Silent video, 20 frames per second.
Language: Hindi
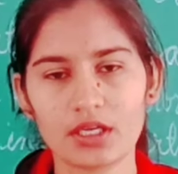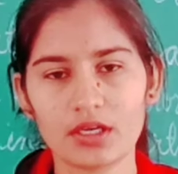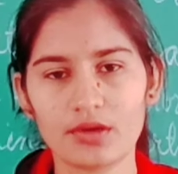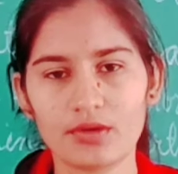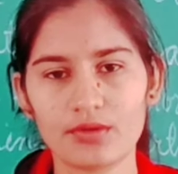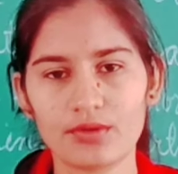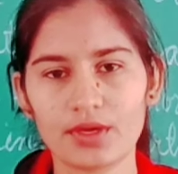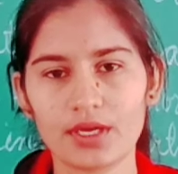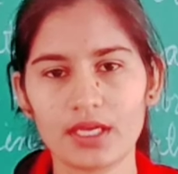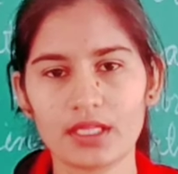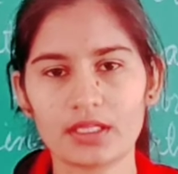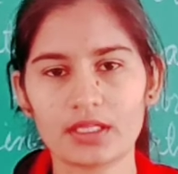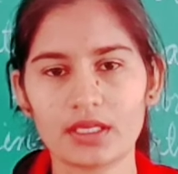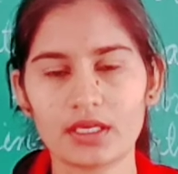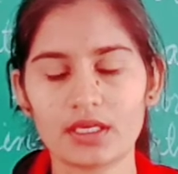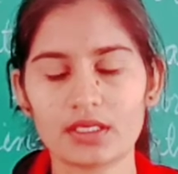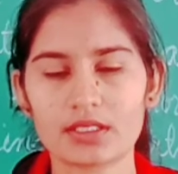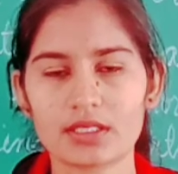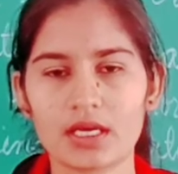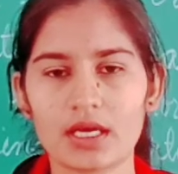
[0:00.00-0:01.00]
के लोग रहते
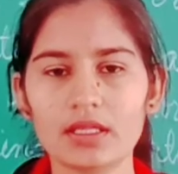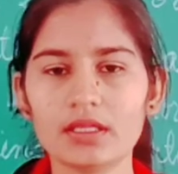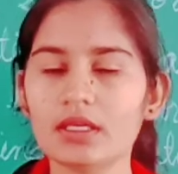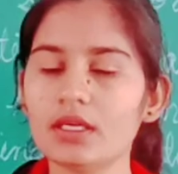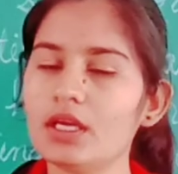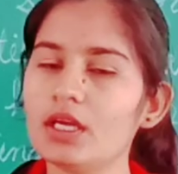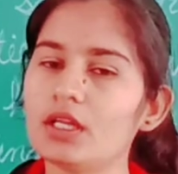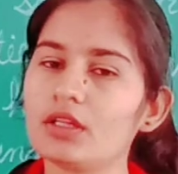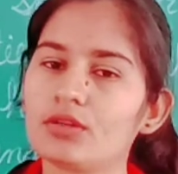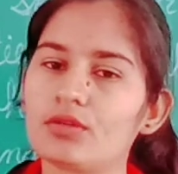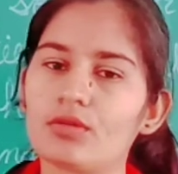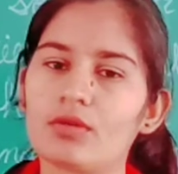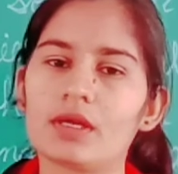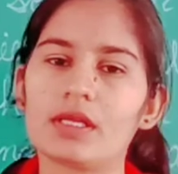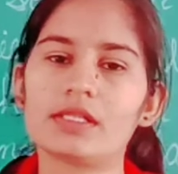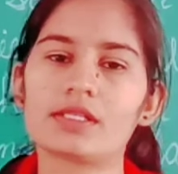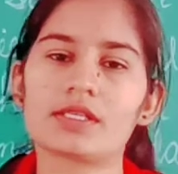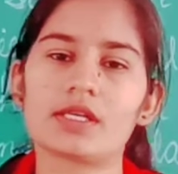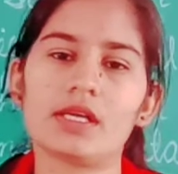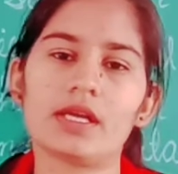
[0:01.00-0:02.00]
हैं एक साथ तो
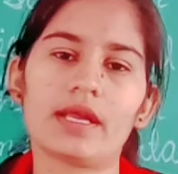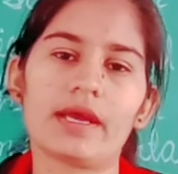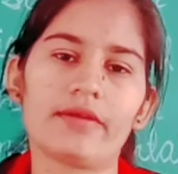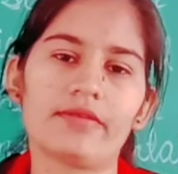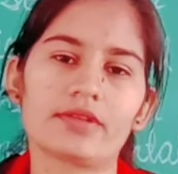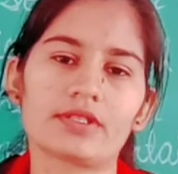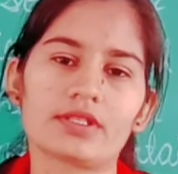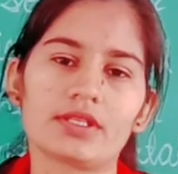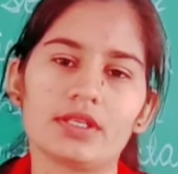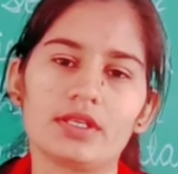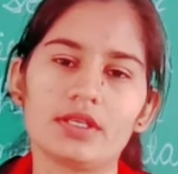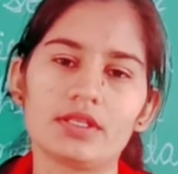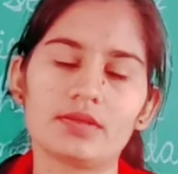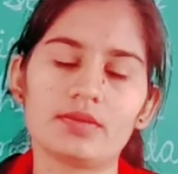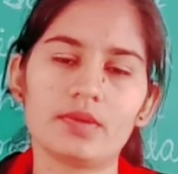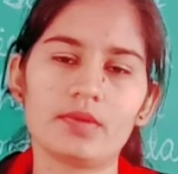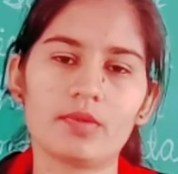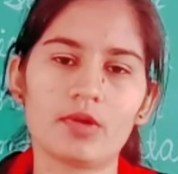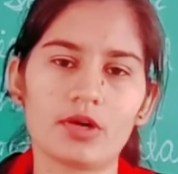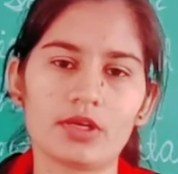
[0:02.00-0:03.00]
कल्चरल डाइवर्सिटीज़
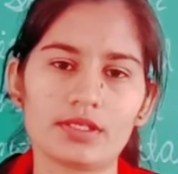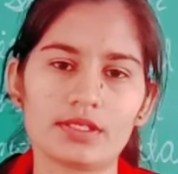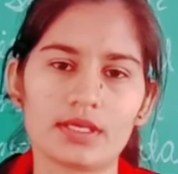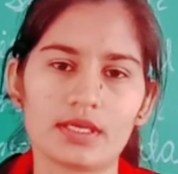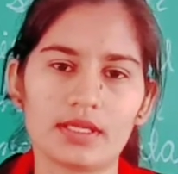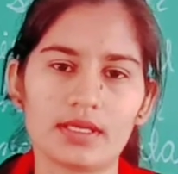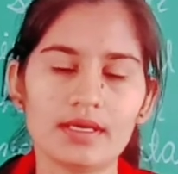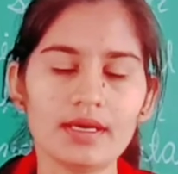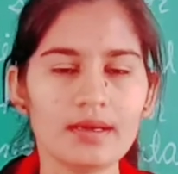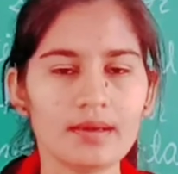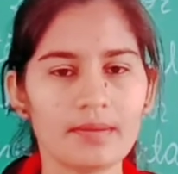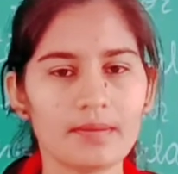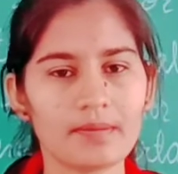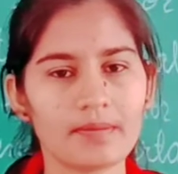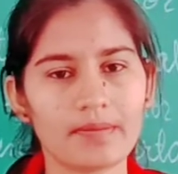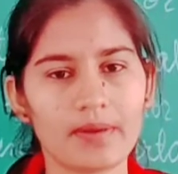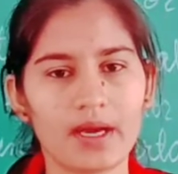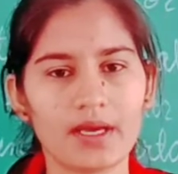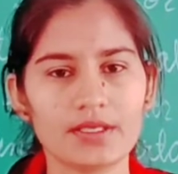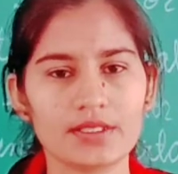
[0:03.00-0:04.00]
भी बहुत ज़्यादा
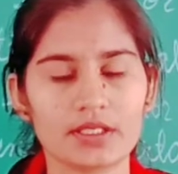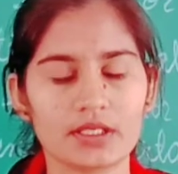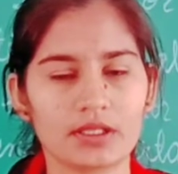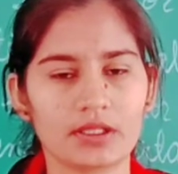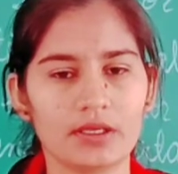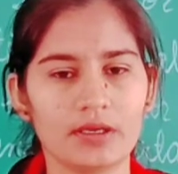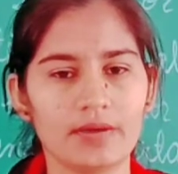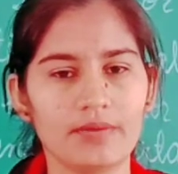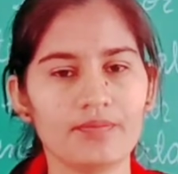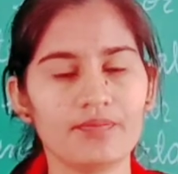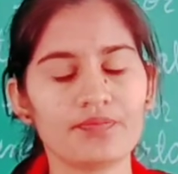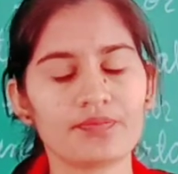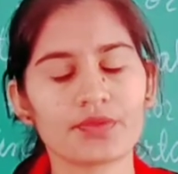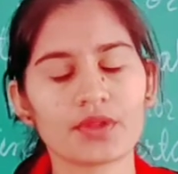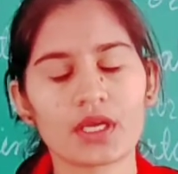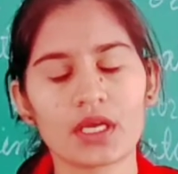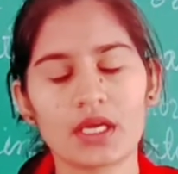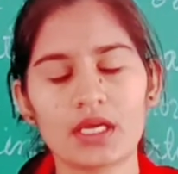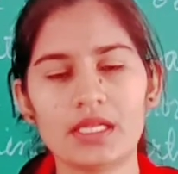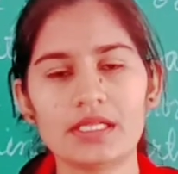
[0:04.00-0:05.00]
पाई जाती है
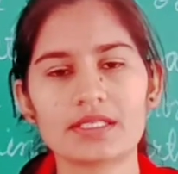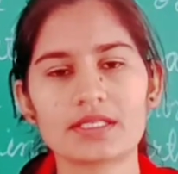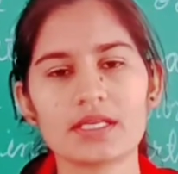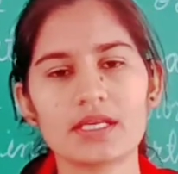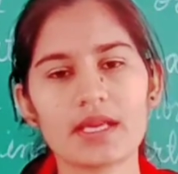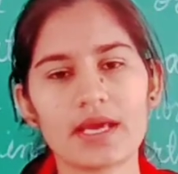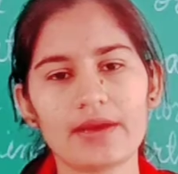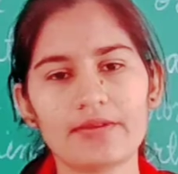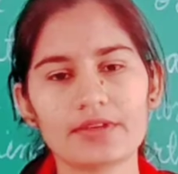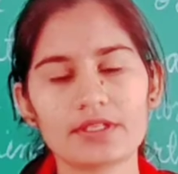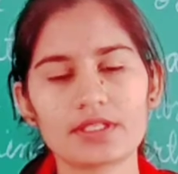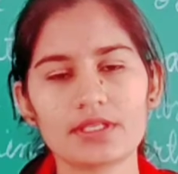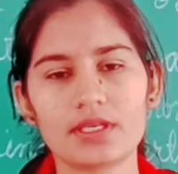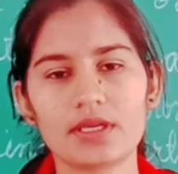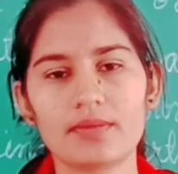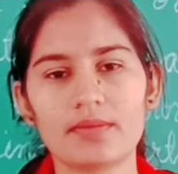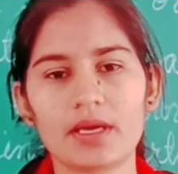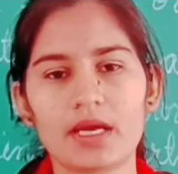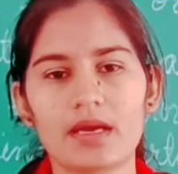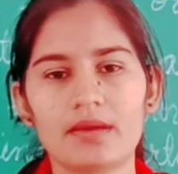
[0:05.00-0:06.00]
कल्चरल
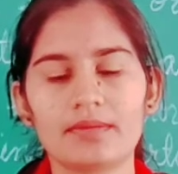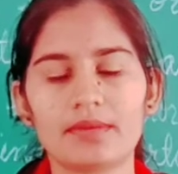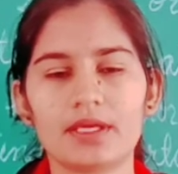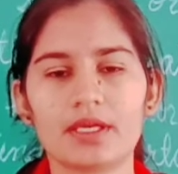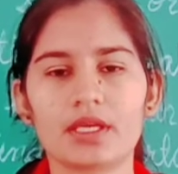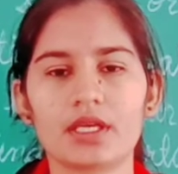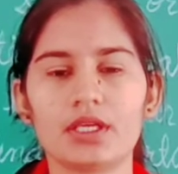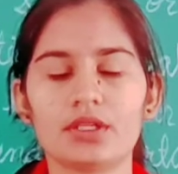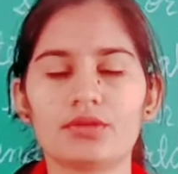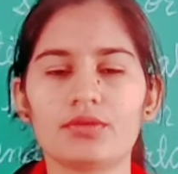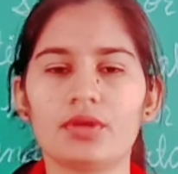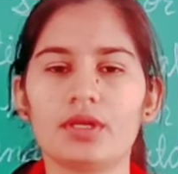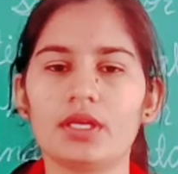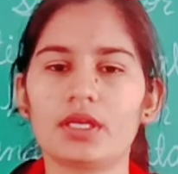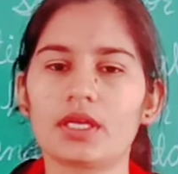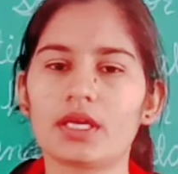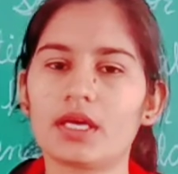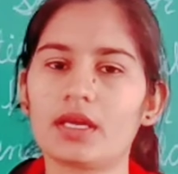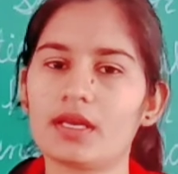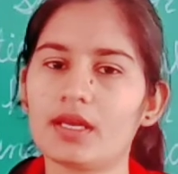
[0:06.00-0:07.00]
डाइवर्सिटी में आप देखें तो
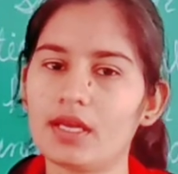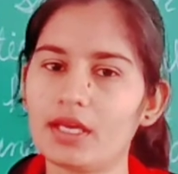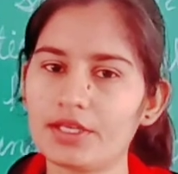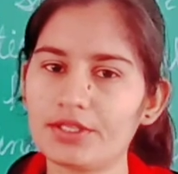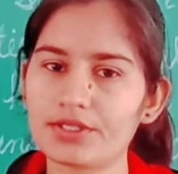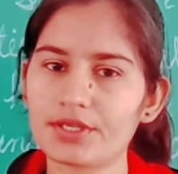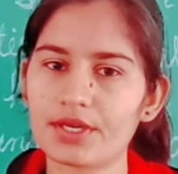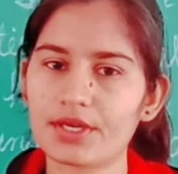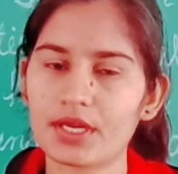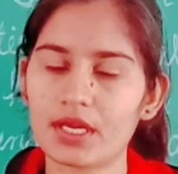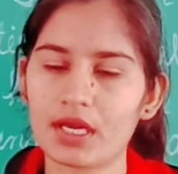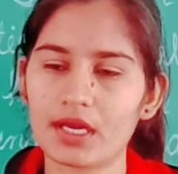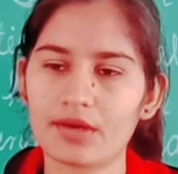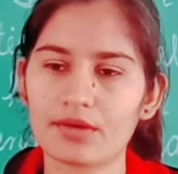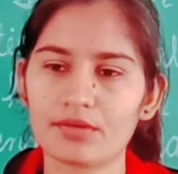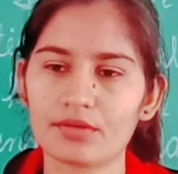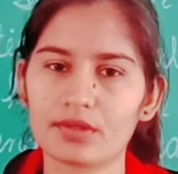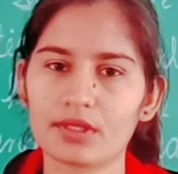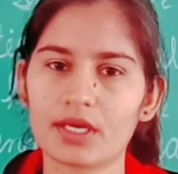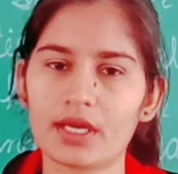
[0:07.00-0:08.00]
इनका रिलीजन अलग
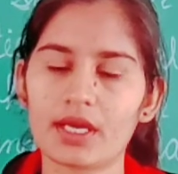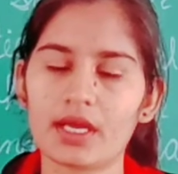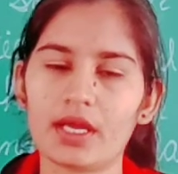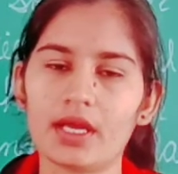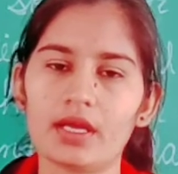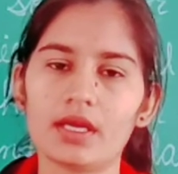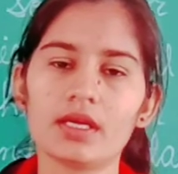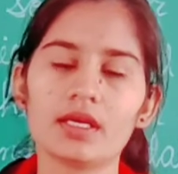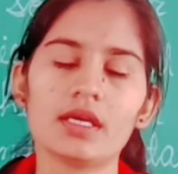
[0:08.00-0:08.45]
होता है